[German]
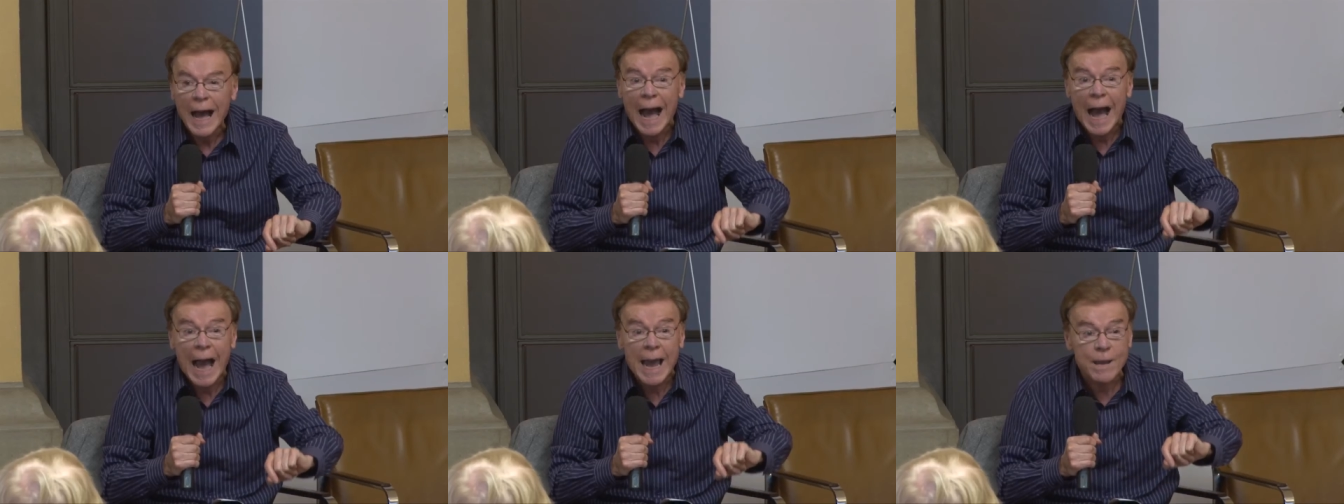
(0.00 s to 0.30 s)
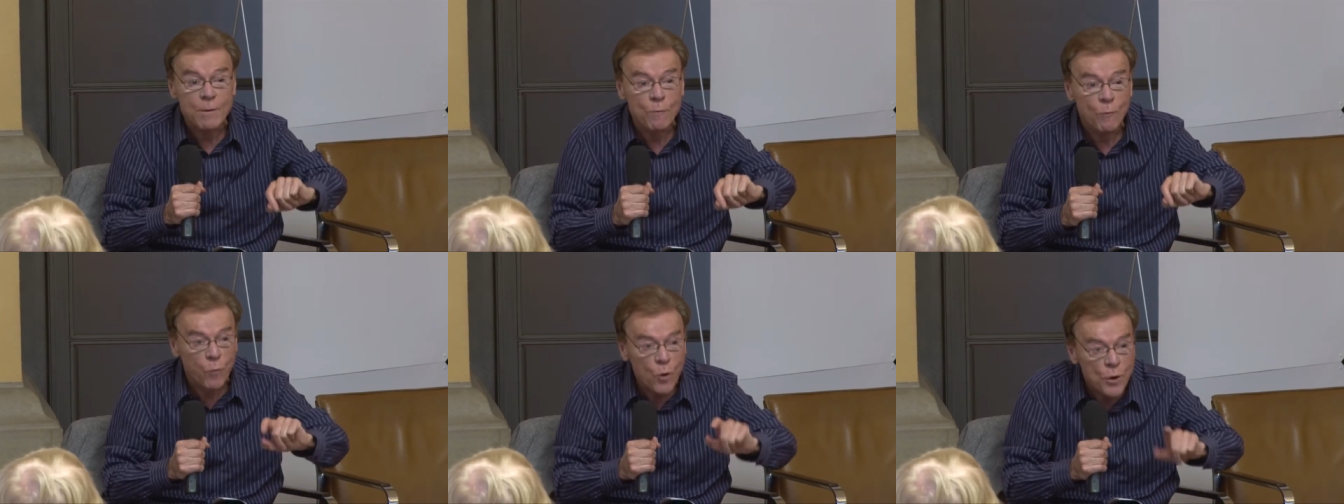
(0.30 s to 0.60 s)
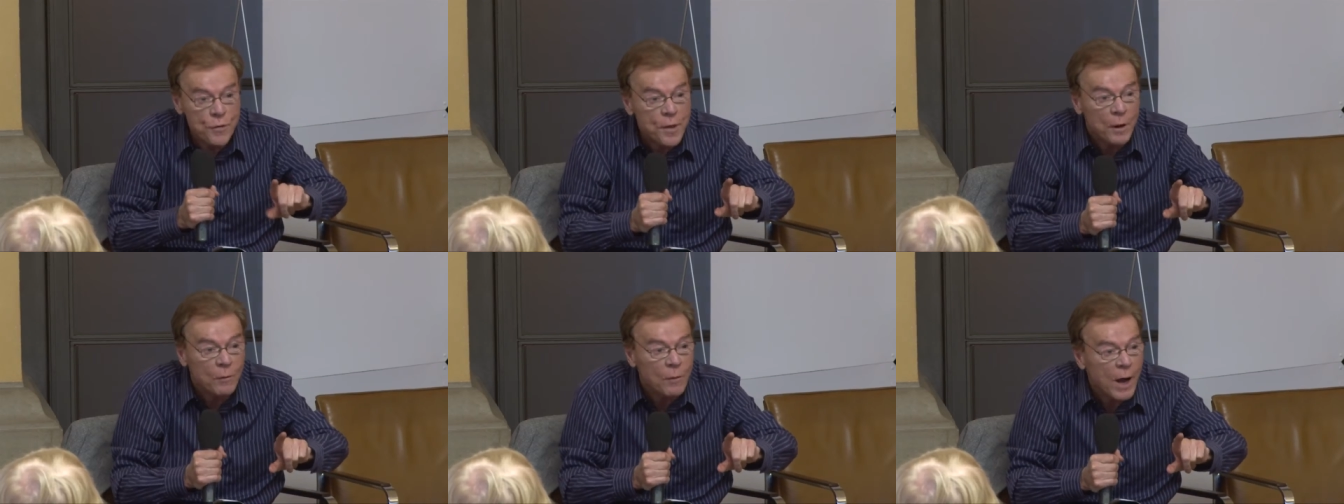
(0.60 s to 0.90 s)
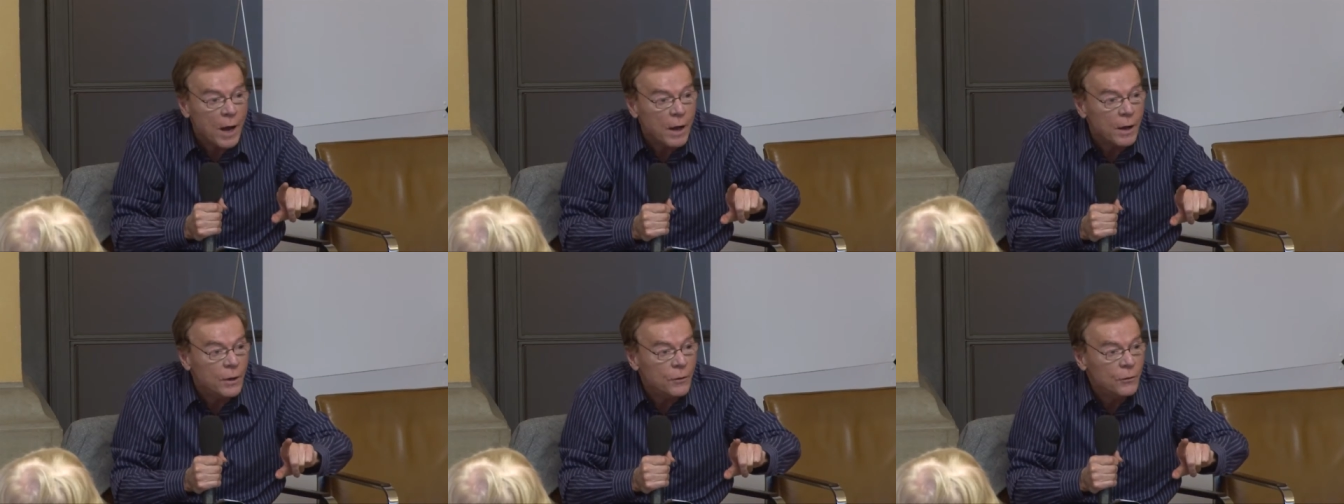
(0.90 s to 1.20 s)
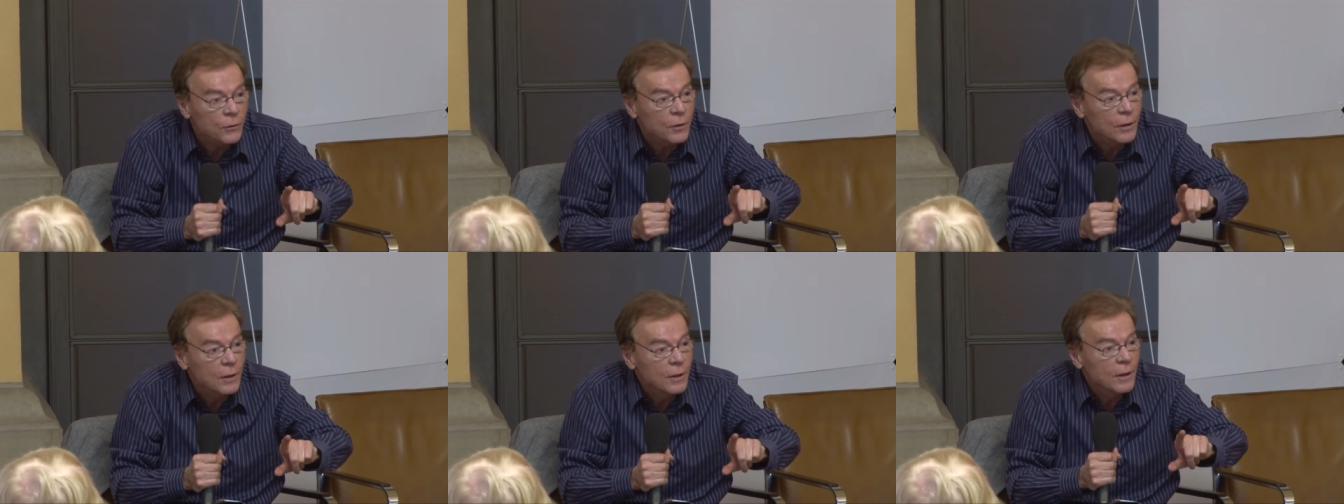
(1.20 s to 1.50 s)
Ein Wunder war
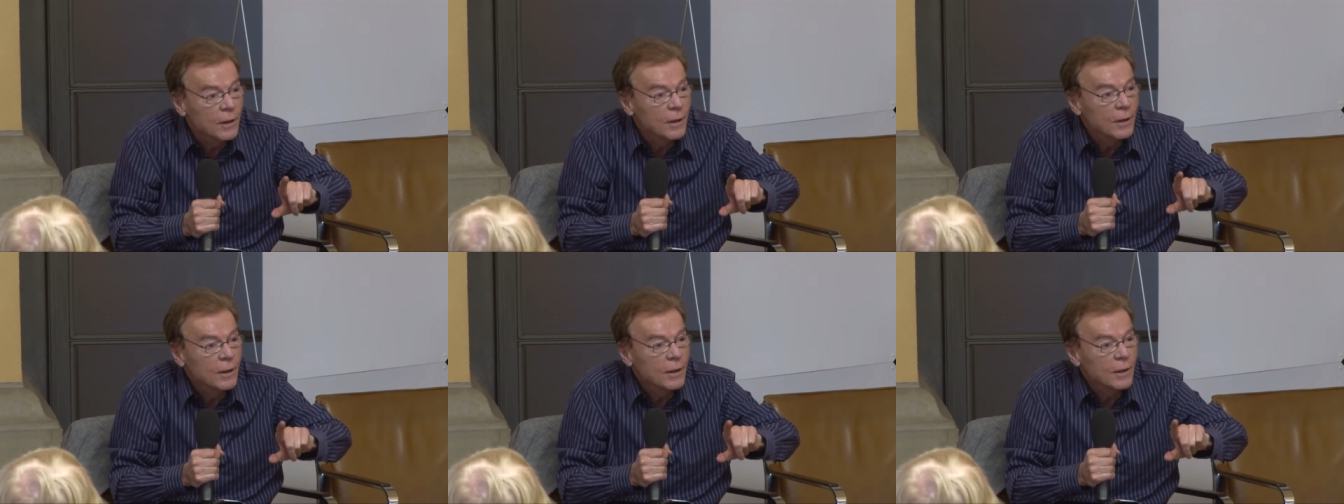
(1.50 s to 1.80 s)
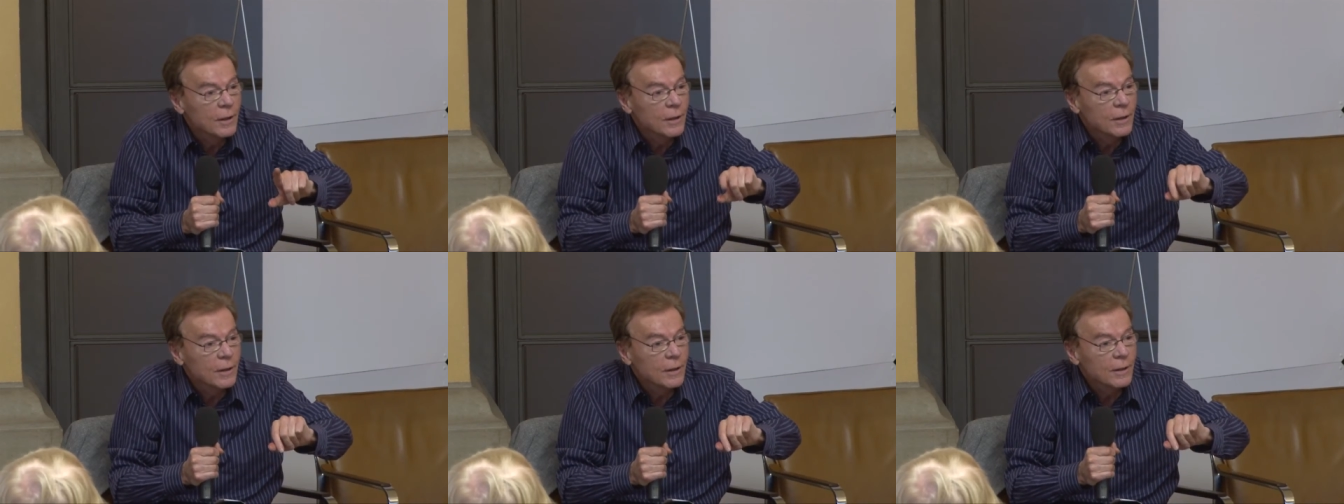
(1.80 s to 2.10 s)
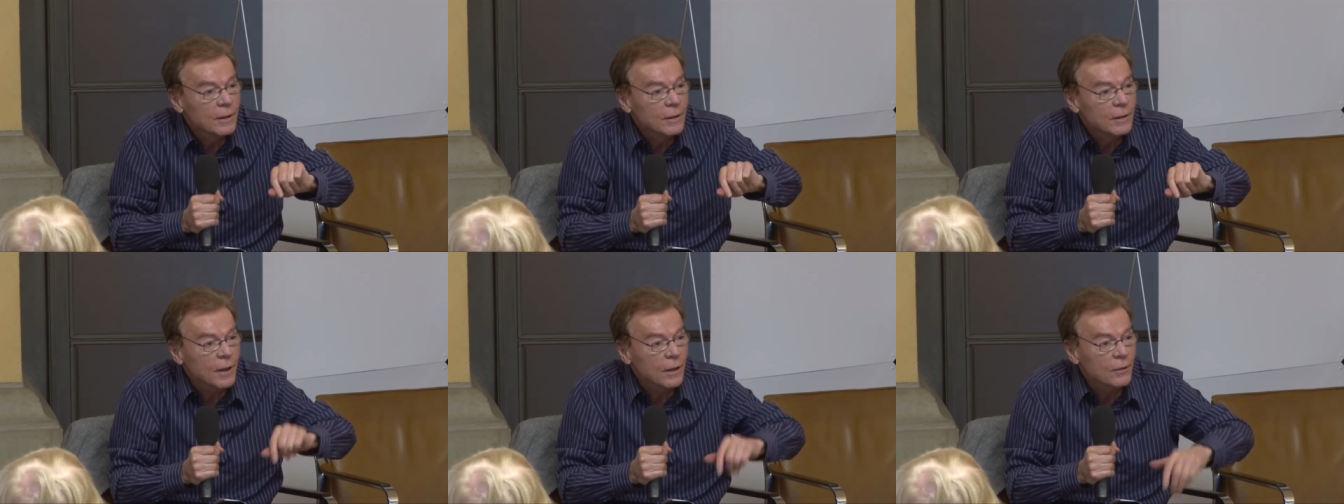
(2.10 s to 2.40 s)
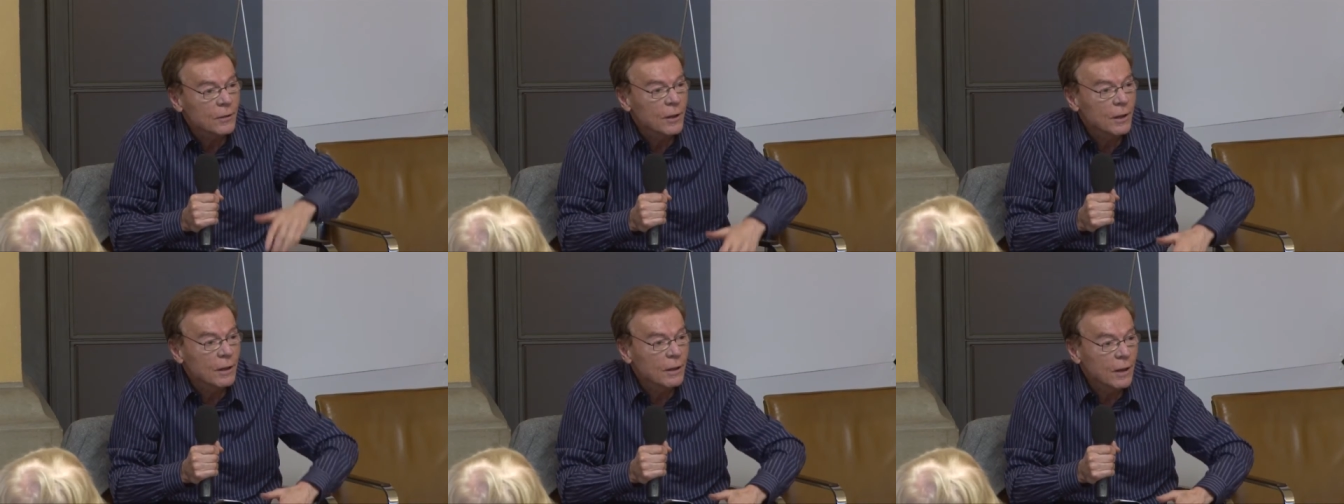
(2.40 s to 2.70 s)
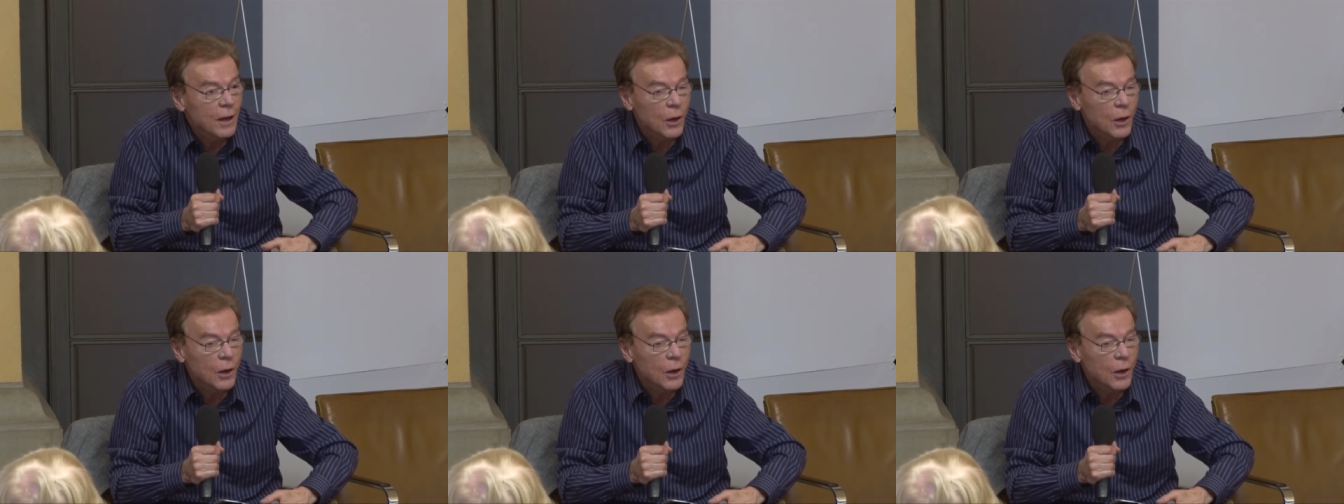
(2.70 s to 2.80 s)
es, dass er